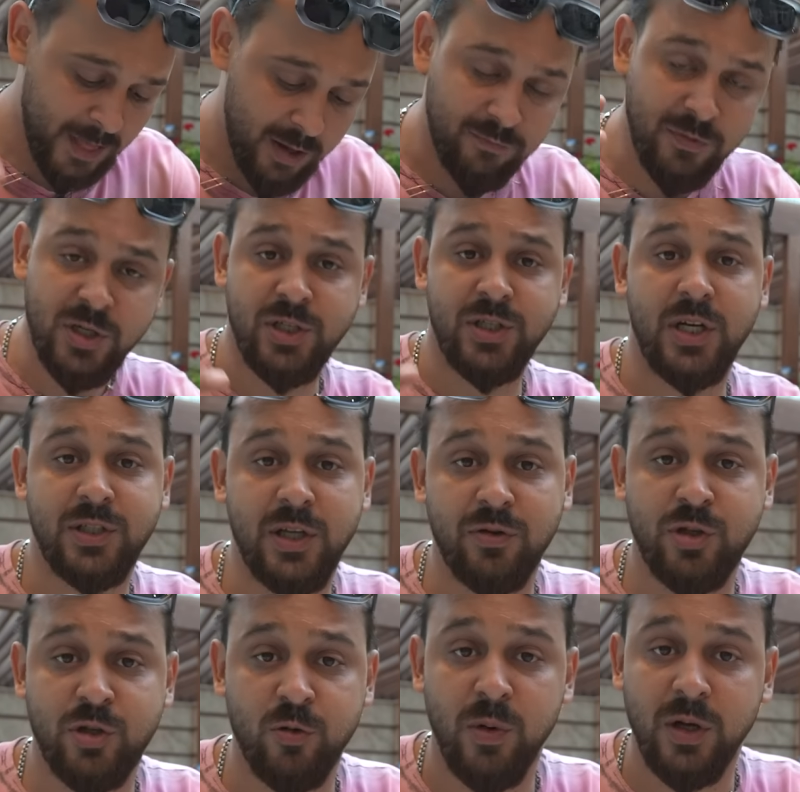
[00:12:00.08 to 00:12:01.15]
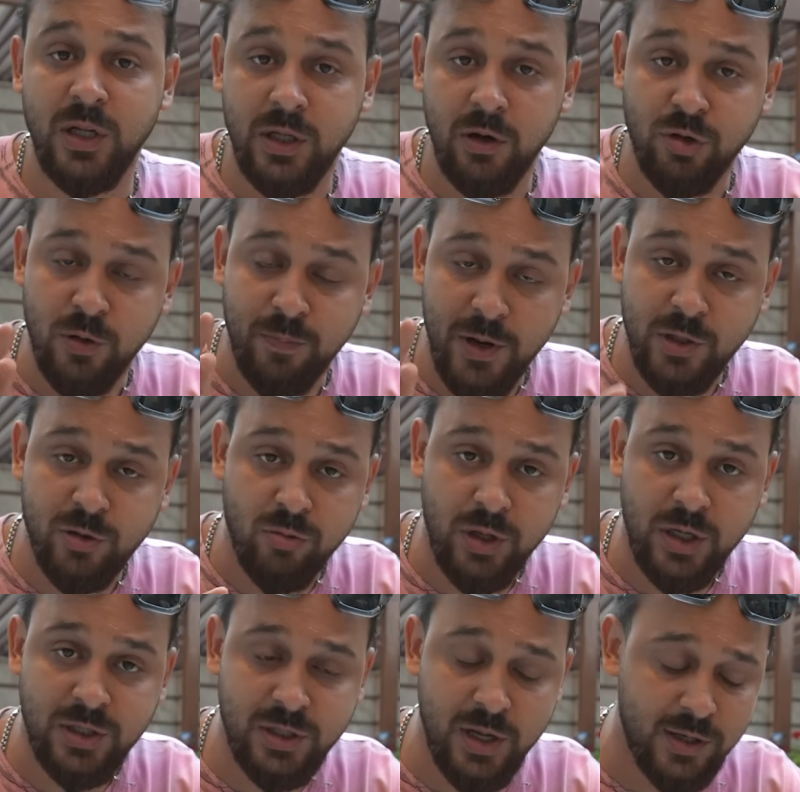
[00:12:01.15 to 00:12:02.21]
выжить на оставшуюся сумму? для того, чтобы понять, сколько у
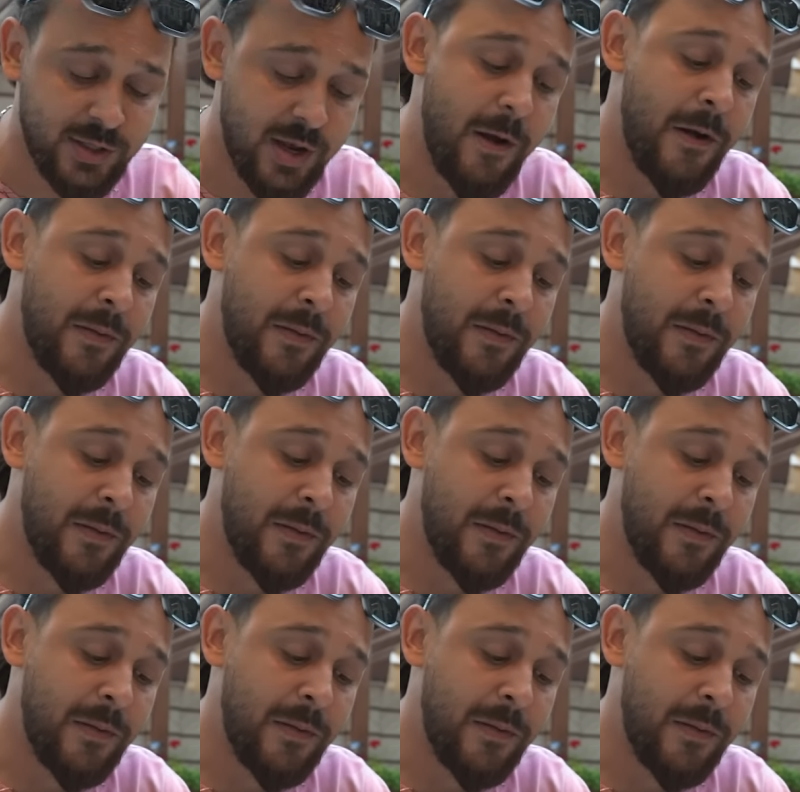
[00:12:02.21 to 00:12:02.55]
нас осталось,